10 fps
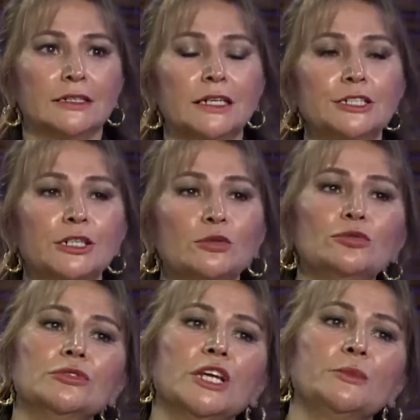keşke
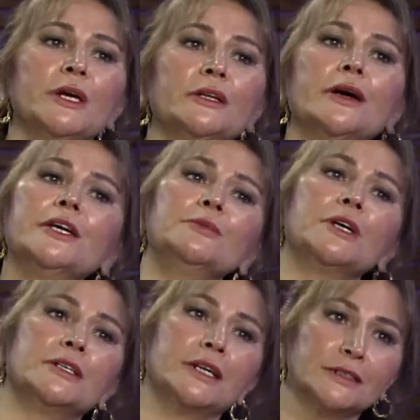uygulanmayan ahim
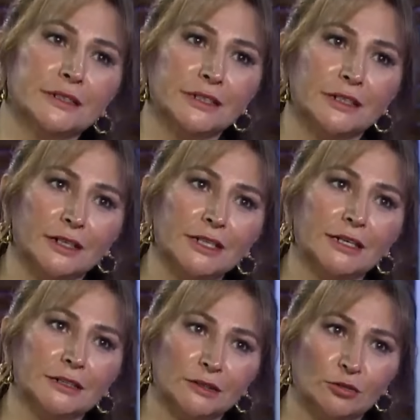kararlarıyla
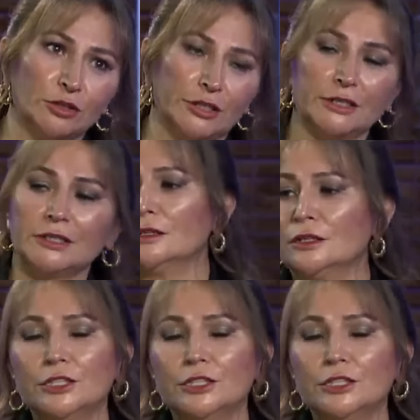alakalı olarak e,